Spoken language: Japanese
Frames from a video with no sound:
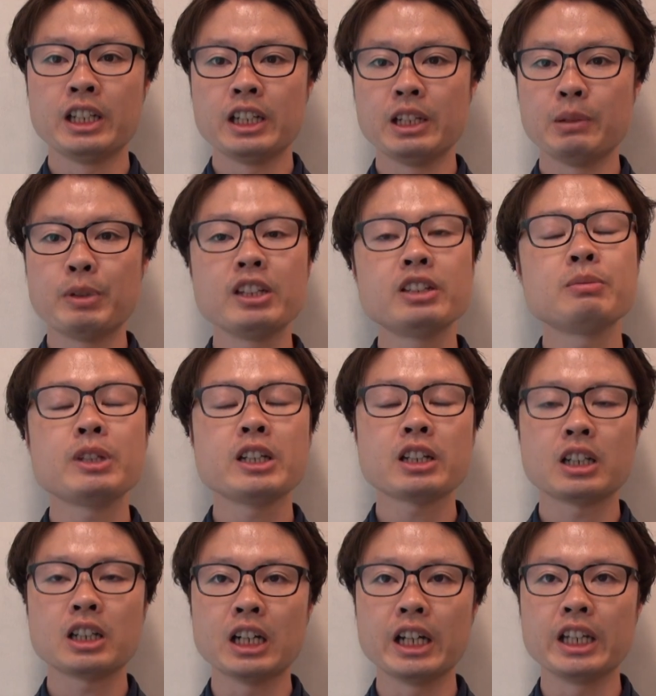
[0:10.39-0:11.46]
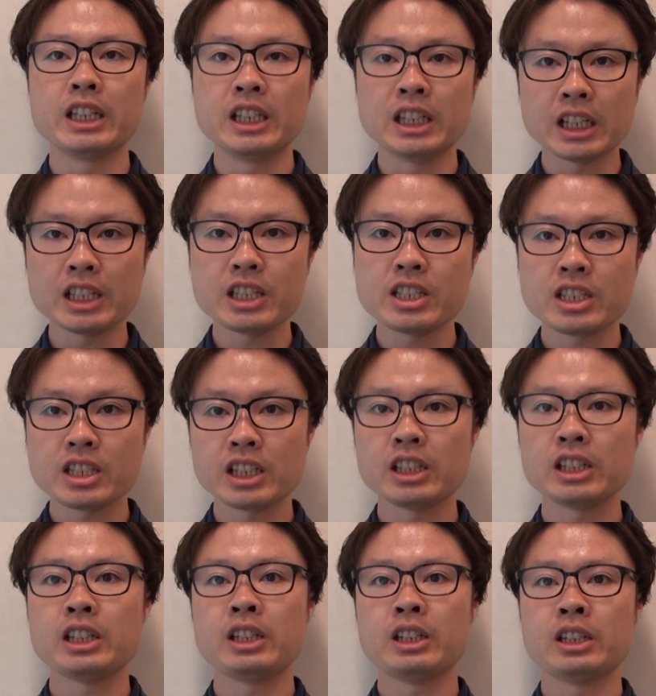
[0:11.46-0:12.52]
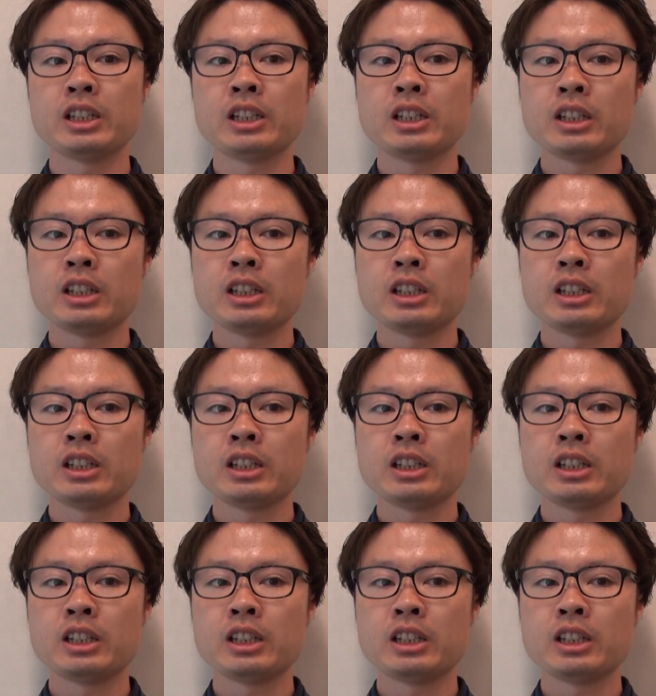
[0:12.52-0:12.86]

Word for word: えー、ペースメーカーがいない試合で、